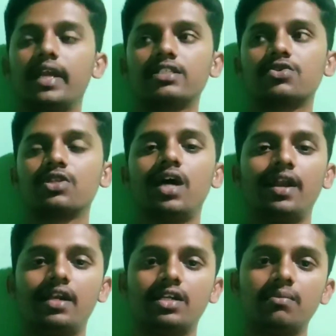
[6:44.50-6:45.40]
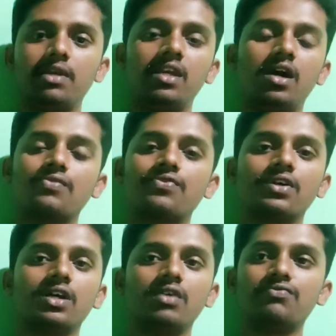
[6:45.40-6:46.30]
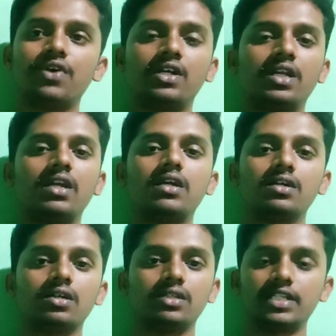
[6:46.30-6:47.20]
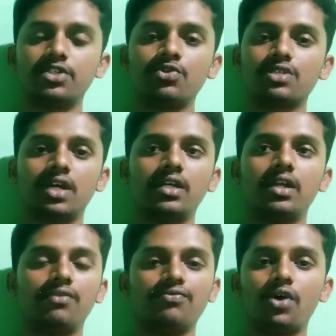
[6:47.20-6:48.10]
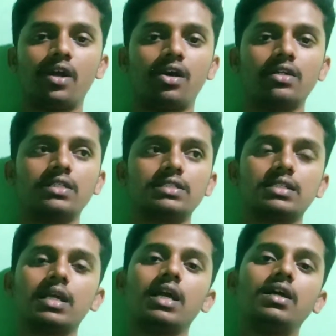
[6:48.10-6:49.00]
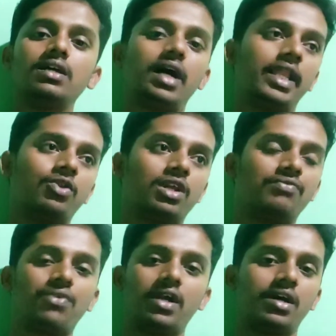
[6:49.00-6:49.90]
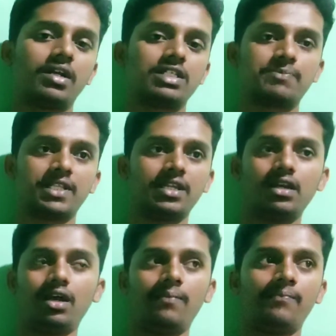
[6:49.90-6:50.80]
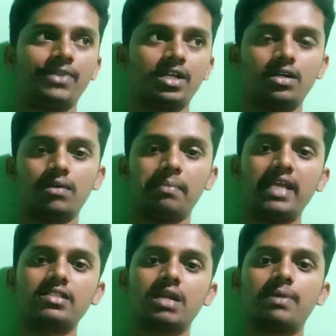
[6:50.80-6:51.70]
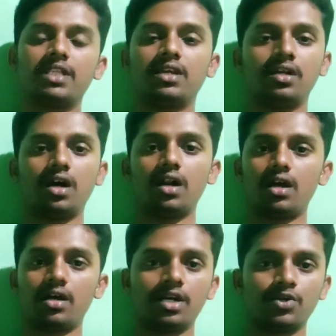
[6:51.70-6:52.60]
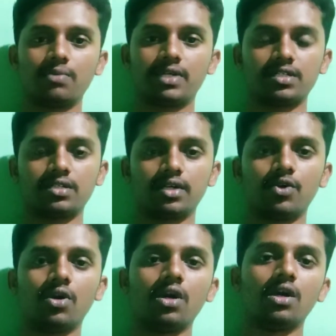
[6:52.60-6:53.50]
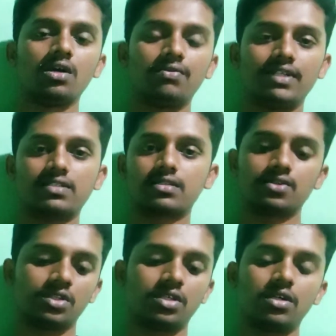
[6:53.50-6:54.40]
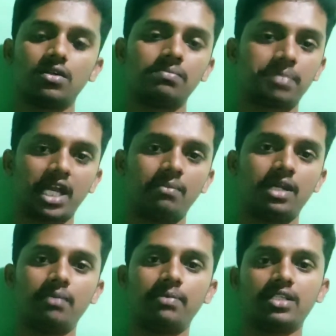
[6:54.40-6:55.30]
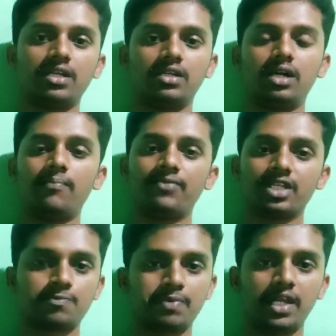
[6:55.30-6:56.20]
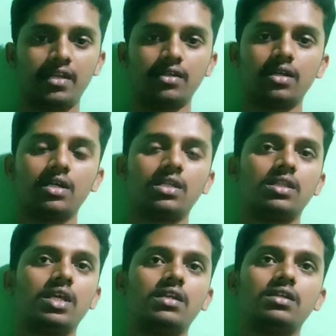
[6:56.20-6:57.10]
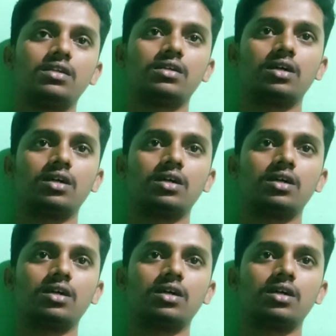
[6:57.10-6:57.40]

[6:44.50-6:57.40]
நெக்ஸ்ட் வந்து அனாட்டமி ஆஃப் லிம்ஃபாட்டிக் டிஷ்யூஸ் அண்ட் லிம்ஃபாய்டு ஆர்கன்ஸ் அதாவது லிம்ஃபாய்டு ஆர்கன்ஸ் பார்த்திங்கன்னா மேஜராக uh, பார்த்திங்கன்னா நாலு ஆர்கன் வந்து ப்ரெசென்ட்டாக இருக்கும் ஃபஸ்ட்டு வந்து ப்ரைமரி பார்த்திங்கன்னா ஸ்ப்ளீன் தென்